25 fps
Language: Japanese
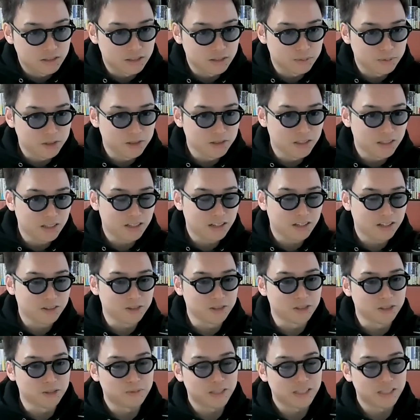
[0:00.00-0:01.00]
自分が書
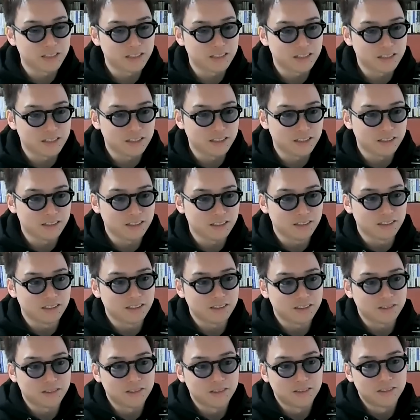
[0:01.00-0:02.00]
くより倍大変な
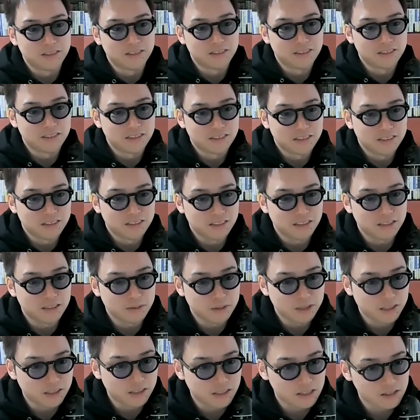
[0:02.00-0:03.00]
んだと。
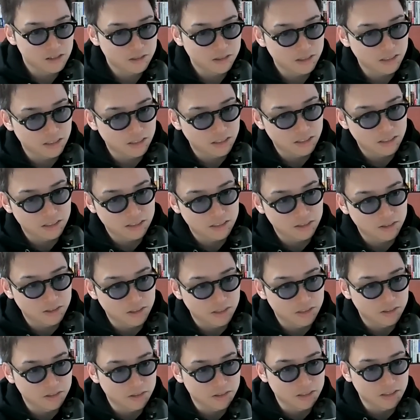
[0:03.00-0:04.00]
自分の作業時間減らして
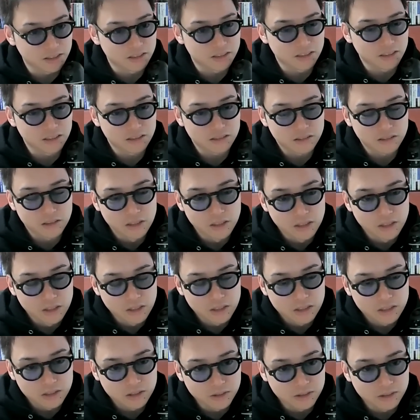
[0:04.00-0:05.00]
くれるといいですね。
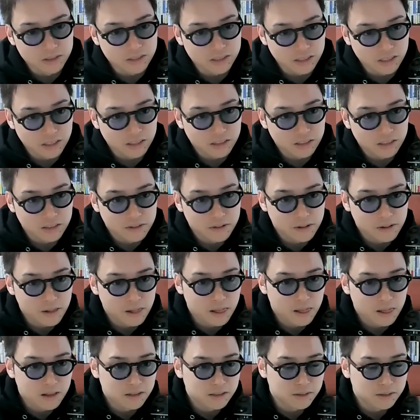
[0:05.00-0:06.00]
そうですね。
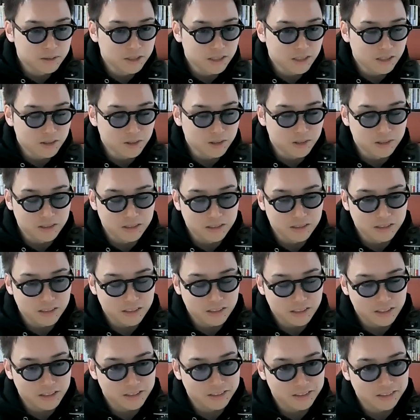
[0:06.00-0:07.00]
自分書くより全
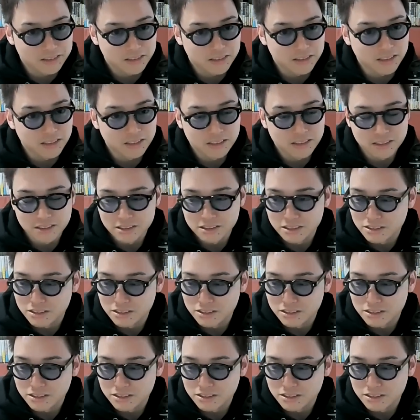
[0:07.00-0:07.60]
然大変ですね。